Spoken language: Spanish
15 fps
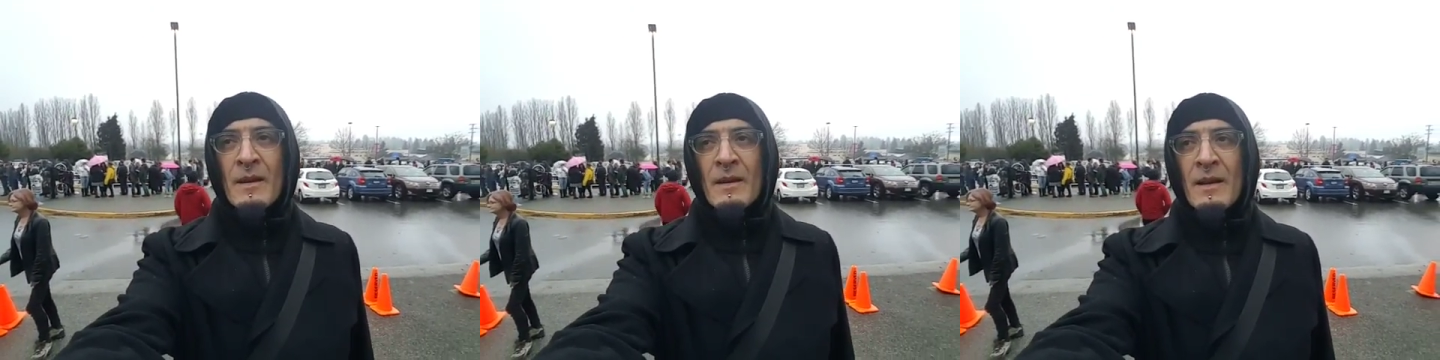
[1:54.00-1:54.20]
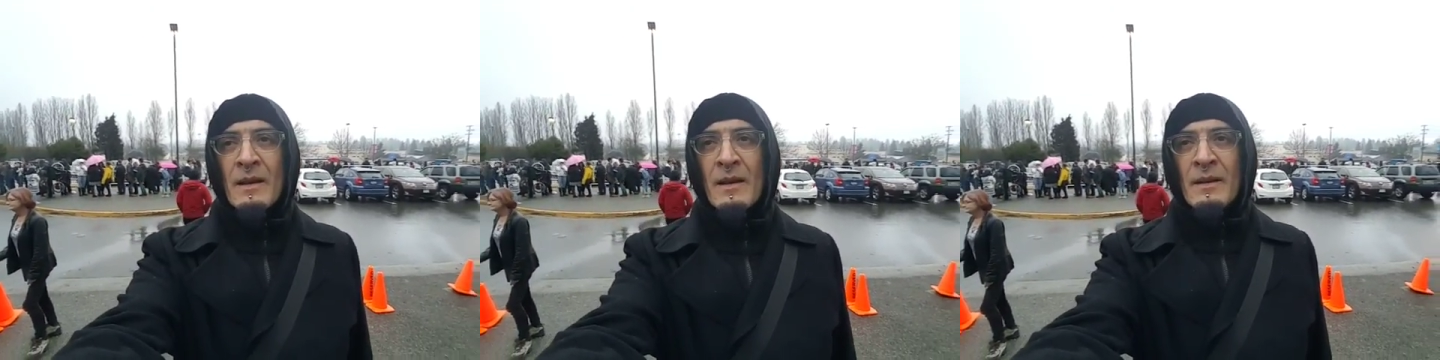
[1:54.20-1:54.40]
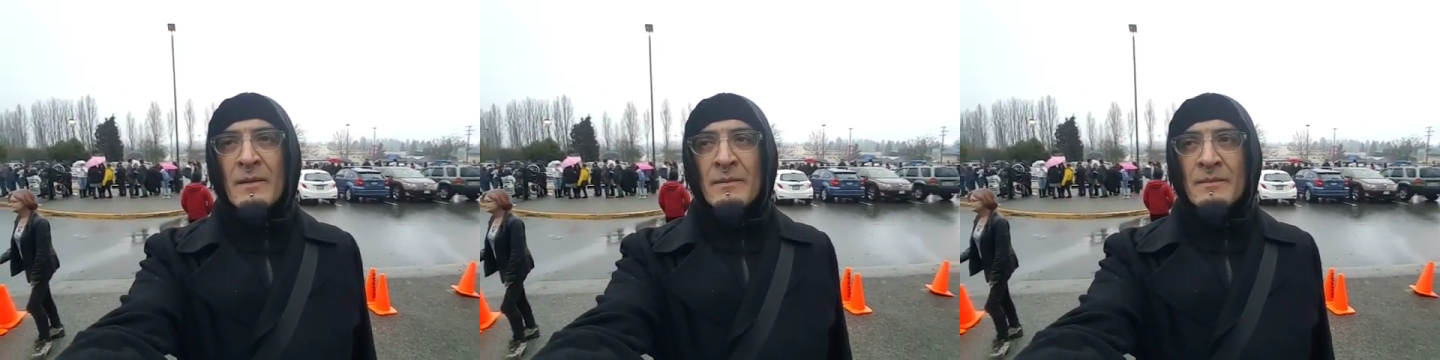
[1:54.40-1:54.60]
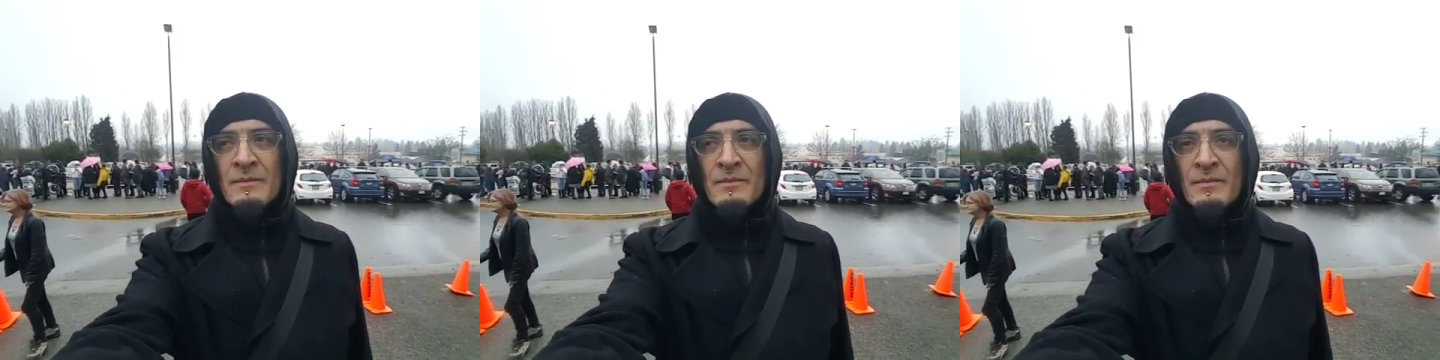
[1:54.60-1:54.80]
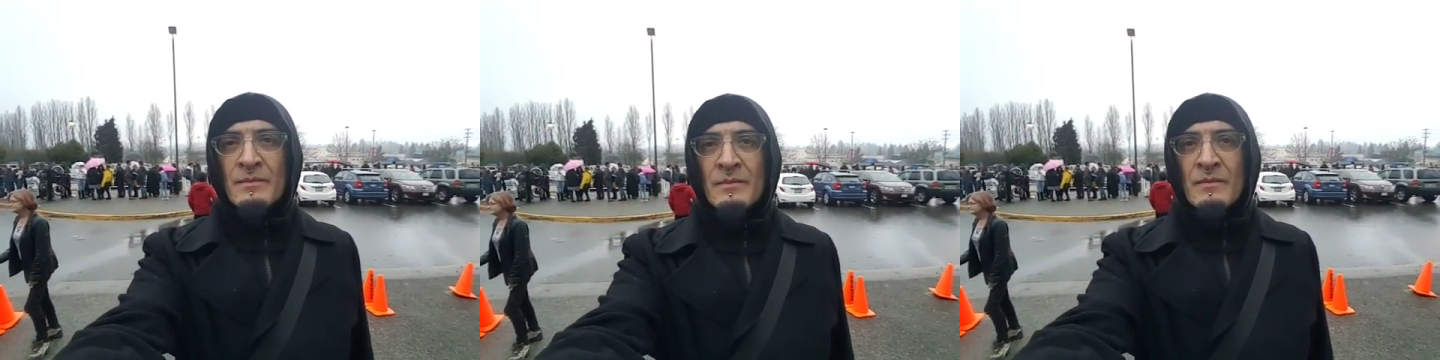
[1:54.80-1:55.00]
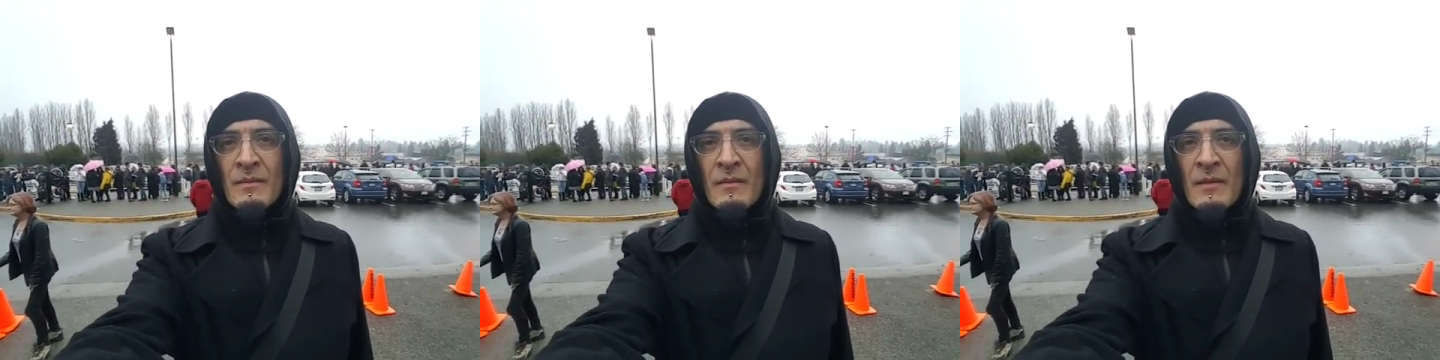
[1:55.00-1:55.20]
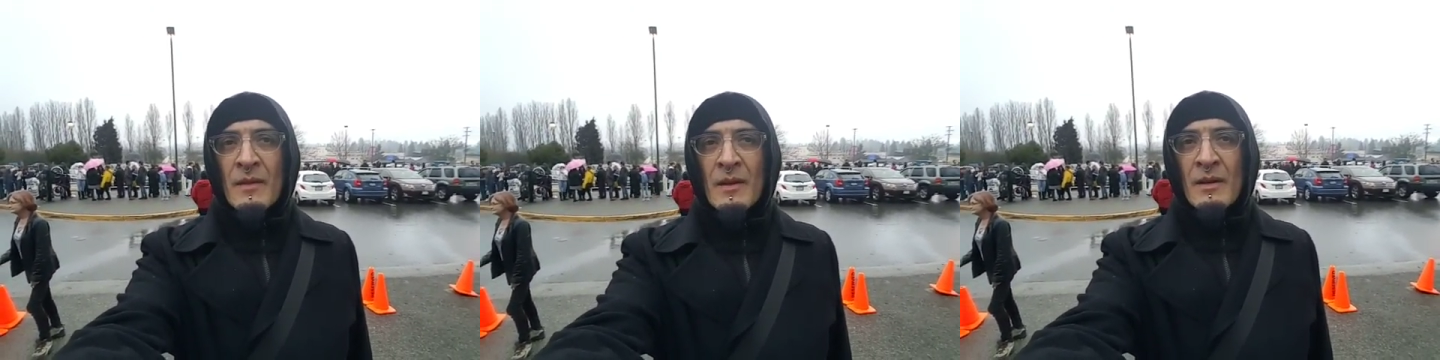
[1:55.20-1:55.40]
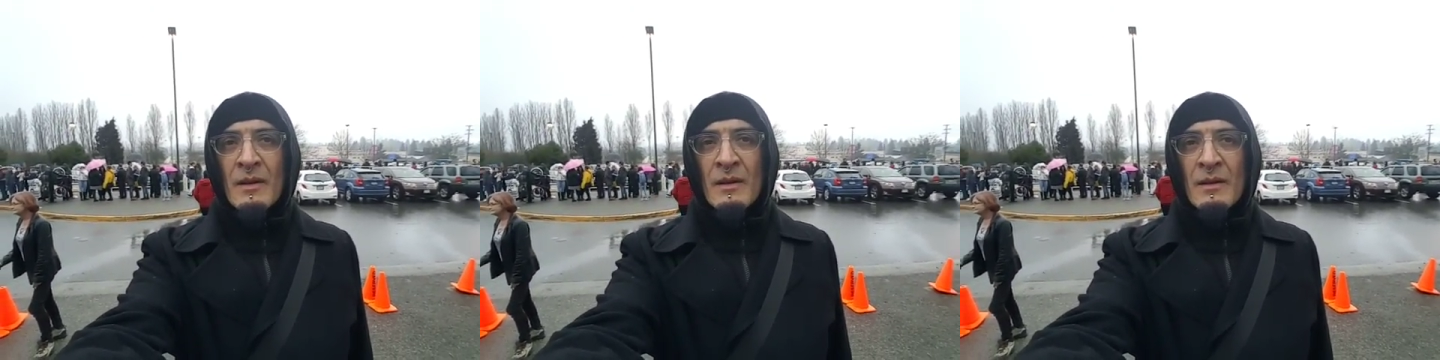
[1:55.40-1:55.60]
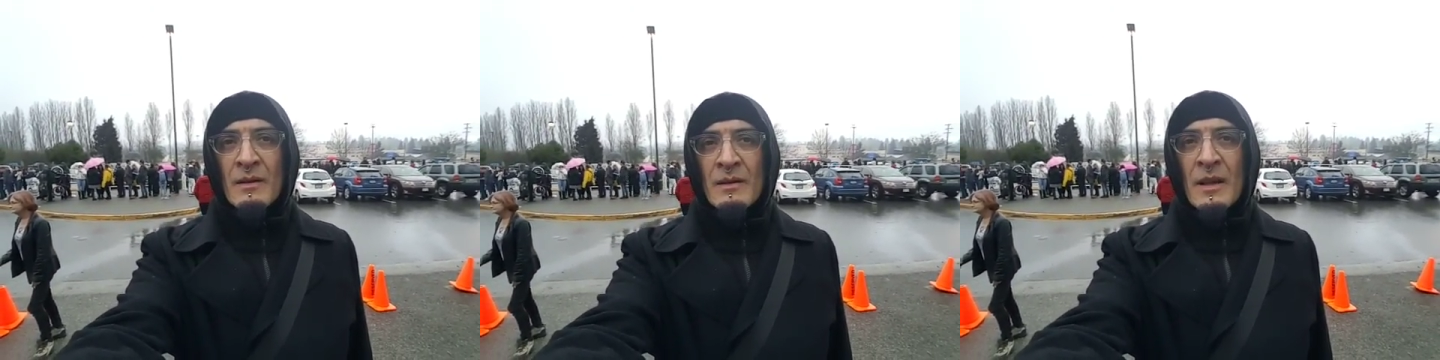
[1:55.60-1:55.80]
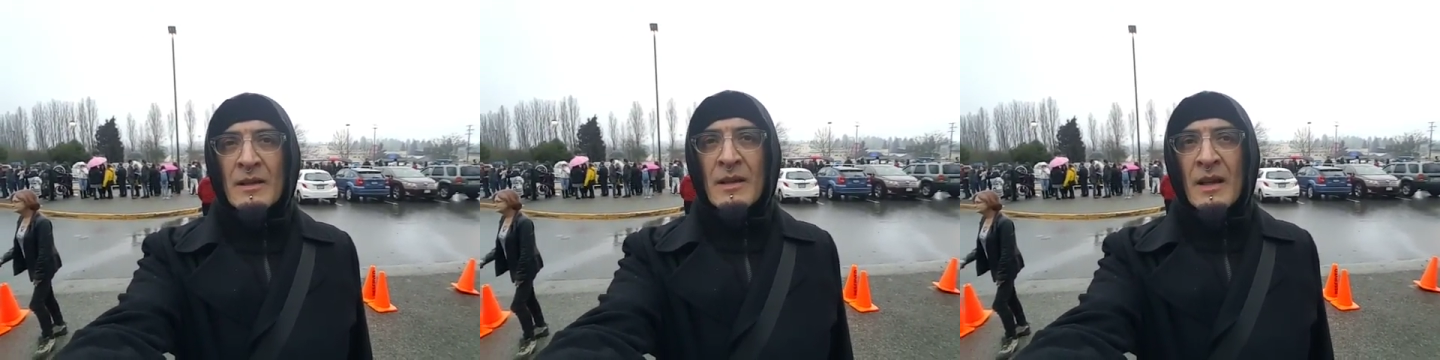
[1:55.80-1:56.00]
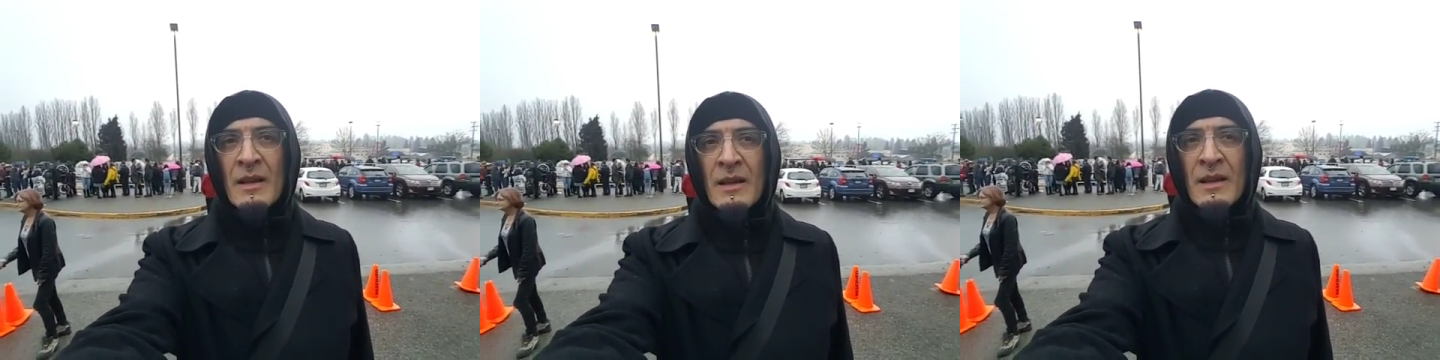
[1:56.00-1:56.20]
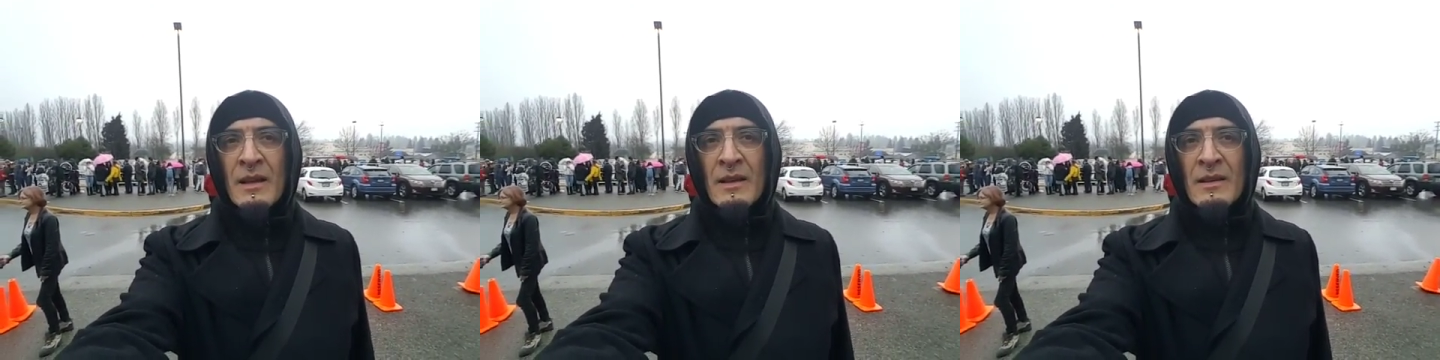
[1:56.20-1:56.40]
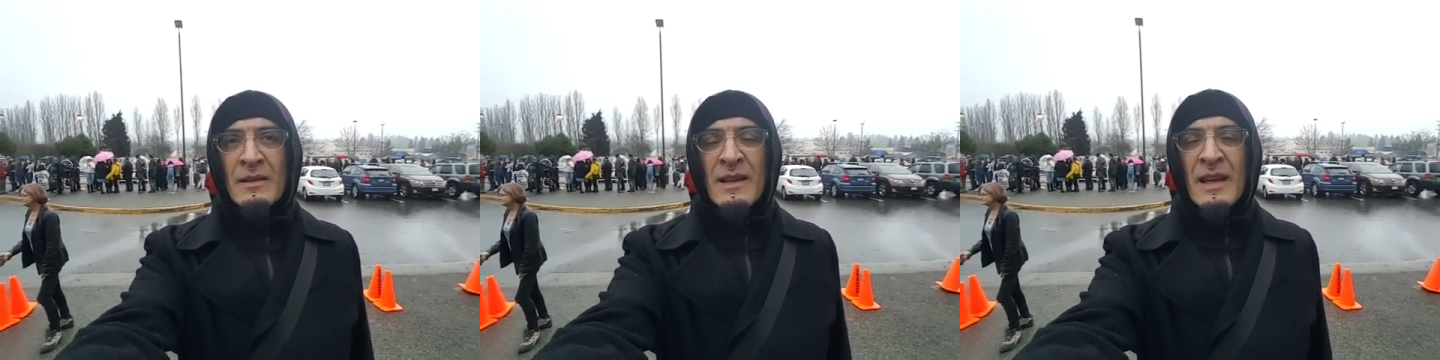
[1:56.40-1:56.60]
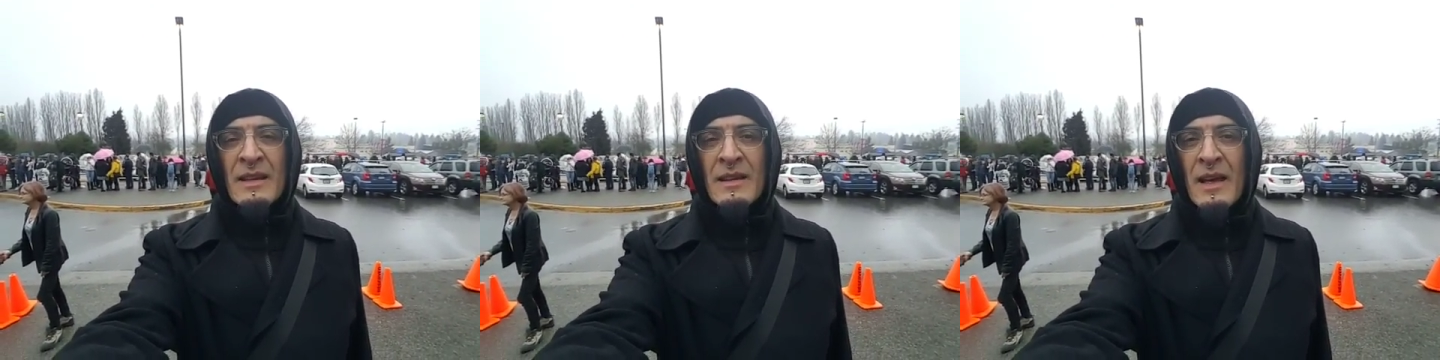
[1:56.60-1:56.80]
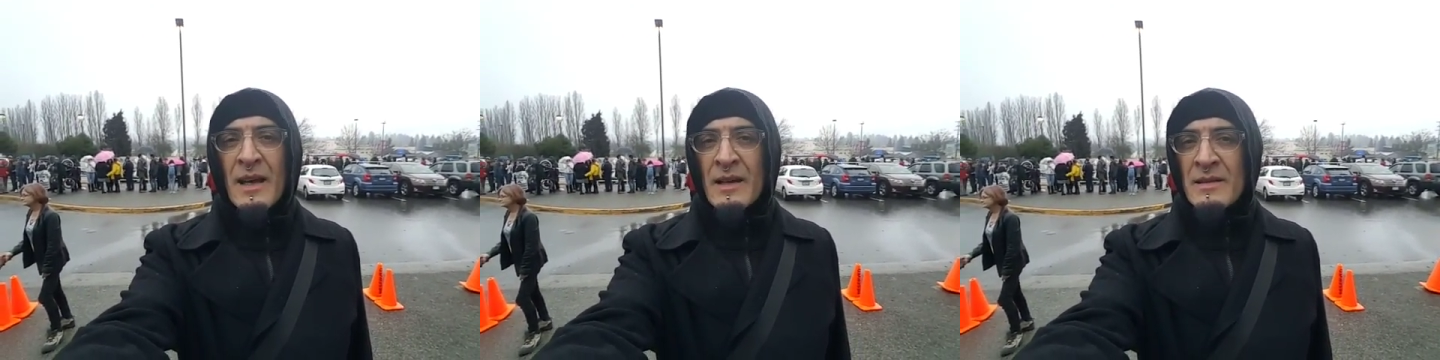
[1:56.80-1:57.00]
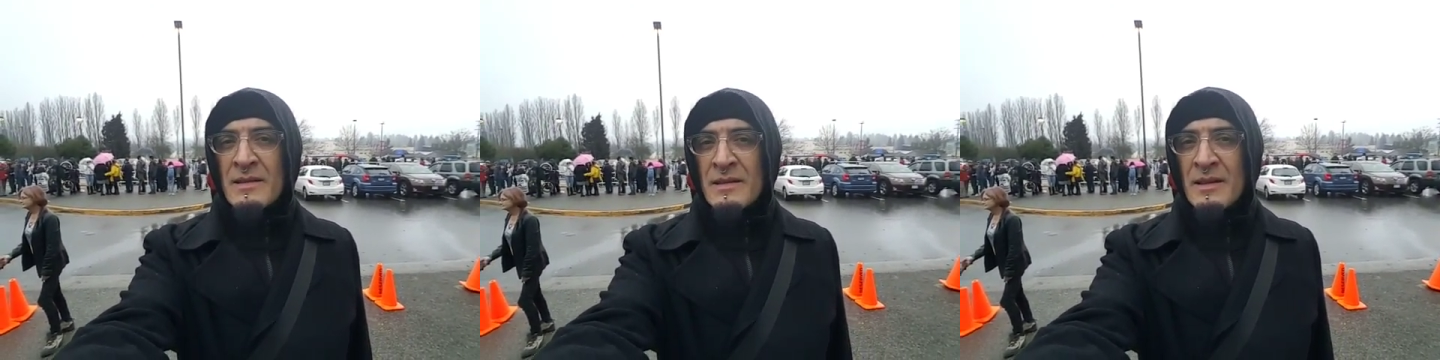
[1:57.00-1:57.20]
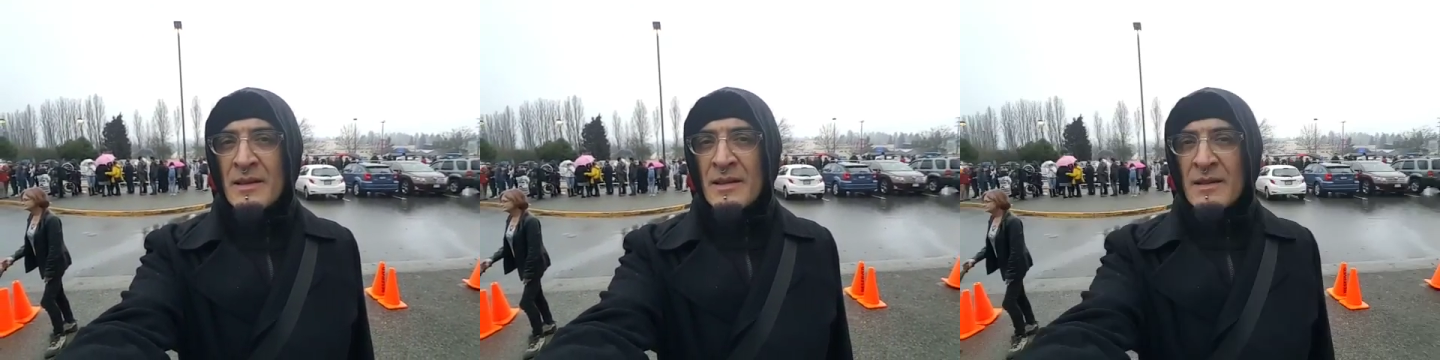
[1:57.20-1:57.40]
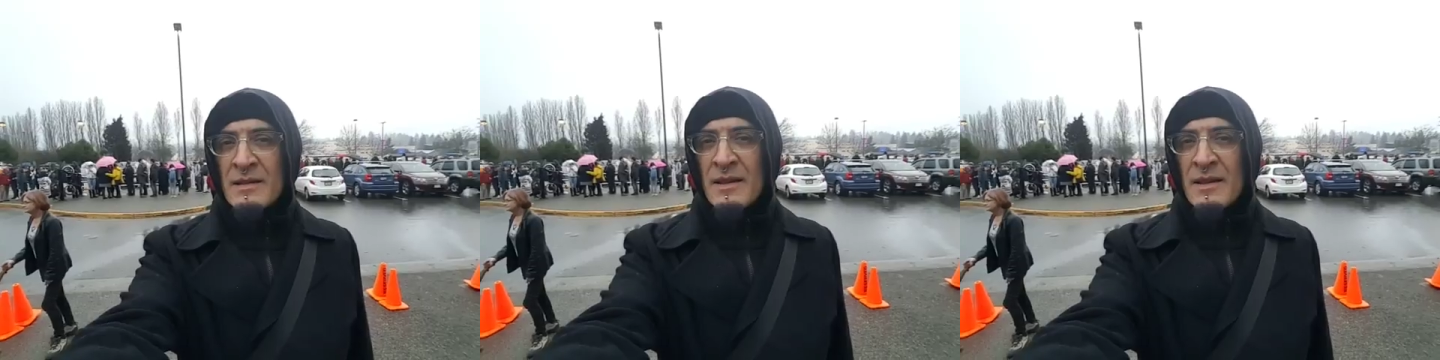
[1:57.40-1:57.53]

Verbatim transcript: Em, tratar de entender si,